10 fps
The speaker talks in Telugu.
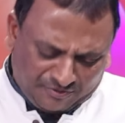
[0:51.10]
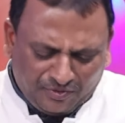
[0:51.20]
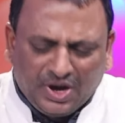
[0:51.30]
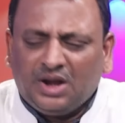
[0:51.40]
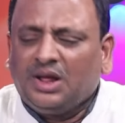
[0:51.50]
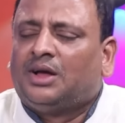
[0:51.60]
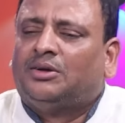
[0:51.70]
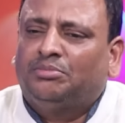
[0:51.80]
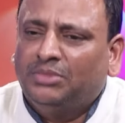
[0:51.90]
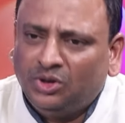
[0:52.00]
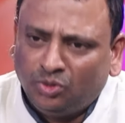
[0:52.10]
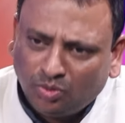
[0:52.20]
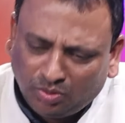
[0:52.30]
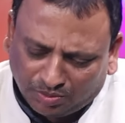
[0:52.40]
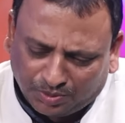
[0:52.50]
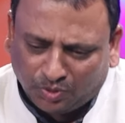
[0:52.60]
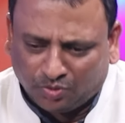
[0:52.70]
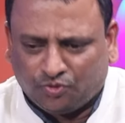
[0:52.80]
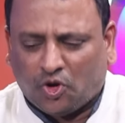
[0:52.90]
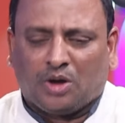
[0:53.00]
డెఫినెట్గా మీరు ఇప్పుడు
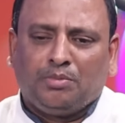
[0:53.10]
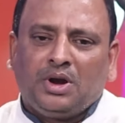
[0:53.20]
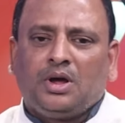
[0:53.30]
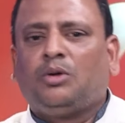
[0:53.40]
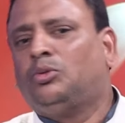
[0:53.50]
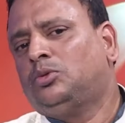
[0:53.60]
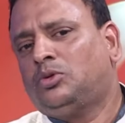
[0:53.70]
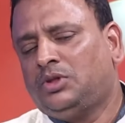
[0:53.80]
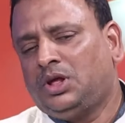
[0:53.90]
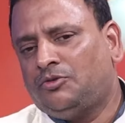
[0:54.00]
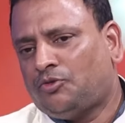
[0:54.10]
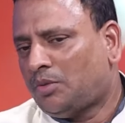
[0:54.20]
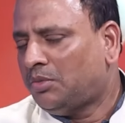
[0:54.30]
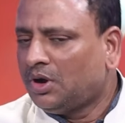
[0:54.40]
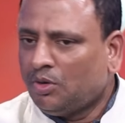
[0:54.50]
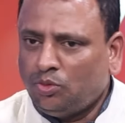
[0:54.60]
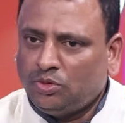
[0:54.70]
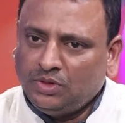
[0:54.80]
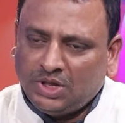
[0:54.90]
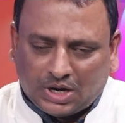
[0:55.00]
ఫార్మల్గా ఉంటుంది ఇన్ఫార్మల్గా
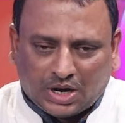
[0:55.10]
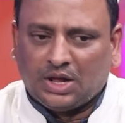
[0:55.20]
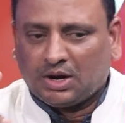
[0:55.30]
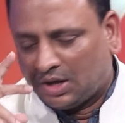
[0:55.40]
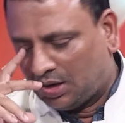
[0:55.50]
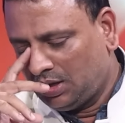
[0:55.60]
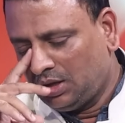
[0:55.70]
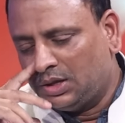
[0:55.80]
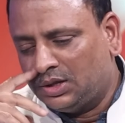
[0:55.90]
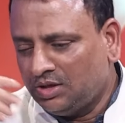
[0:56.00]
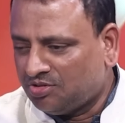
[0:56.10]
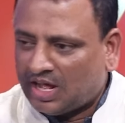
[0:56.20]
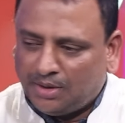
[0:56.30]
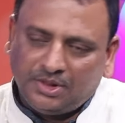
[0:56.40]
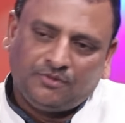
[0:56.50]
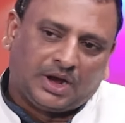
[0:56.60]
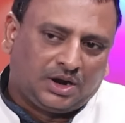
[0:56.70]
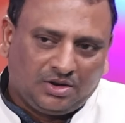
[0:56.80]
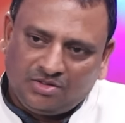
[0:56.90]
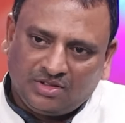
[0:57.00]
ఉంటుంది అని అన్నారు కానీ ఇది చాలామంది
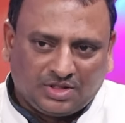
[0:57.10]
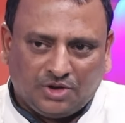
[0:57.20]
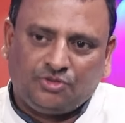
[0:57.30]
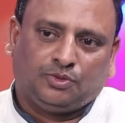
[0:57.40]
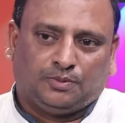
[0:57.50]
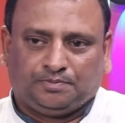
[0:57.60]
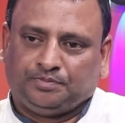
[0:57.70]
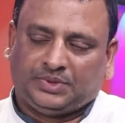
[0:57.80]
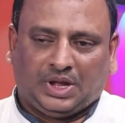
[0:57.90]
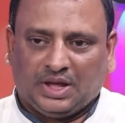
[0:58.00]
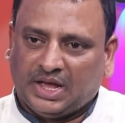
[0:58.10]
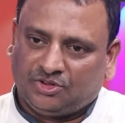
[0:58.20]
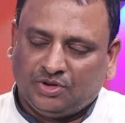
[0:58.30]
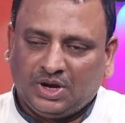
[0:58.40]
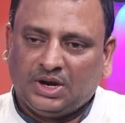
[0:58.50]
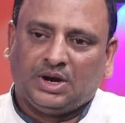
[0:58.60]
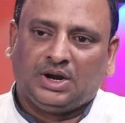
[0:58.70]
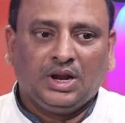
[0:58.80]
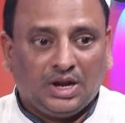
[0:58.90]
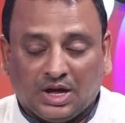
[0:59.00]
ఫ్యాకల్టీస్కి తెలుసు యాక్చువల్గా
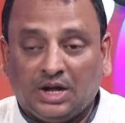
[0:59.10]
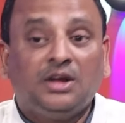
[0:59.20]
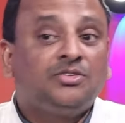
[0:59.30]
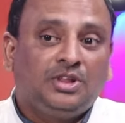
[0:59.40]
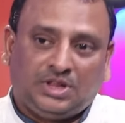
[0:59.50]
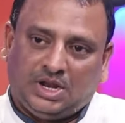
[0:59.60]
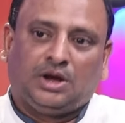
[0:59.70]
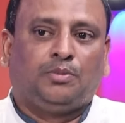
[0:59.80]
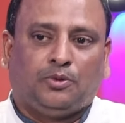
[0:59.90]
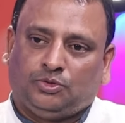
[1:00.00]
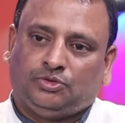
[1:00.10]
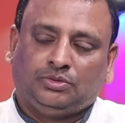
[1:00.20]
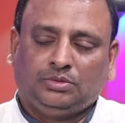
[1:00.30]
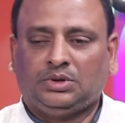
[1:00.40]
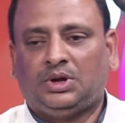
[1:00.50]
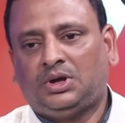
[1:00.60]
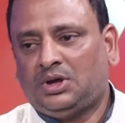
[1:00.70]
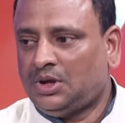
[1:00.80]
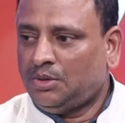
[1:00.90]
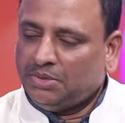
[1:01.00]
ఏంటంటే లర్నర్స్కి తెలియకపోవచ్చు
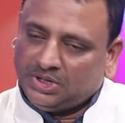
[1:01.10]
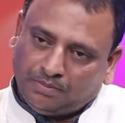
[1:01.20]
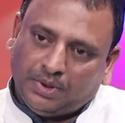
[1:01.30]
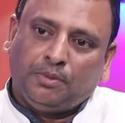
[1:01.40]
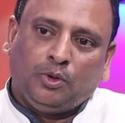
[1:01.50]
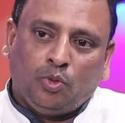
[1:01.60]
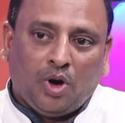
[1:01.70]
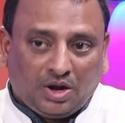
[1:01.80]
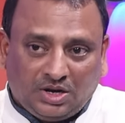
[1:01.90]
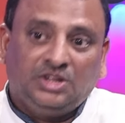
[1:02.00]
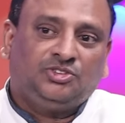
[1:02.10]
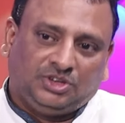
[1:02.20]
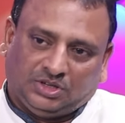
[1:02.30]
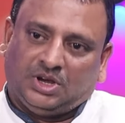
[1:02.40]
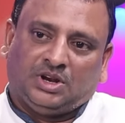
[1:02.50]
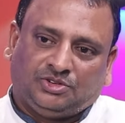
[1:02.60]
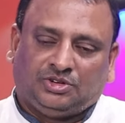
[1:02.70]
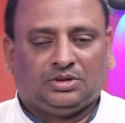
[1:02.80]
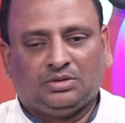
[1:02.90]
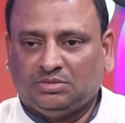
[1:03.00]
బట్ ద పీపుల్ హూ ఆర్ టీచింగ్
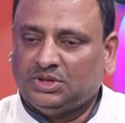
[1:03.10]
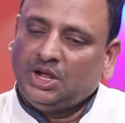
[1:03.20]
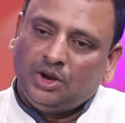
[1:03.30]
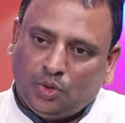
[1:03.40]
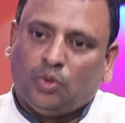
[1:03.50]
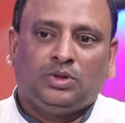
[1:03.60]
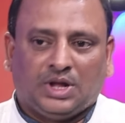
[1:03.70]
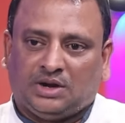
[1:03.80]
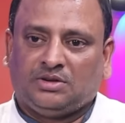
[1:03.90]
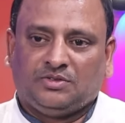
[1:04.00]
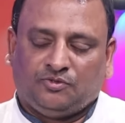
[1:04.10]
ఇంగ్లీష్ దే నో దాట్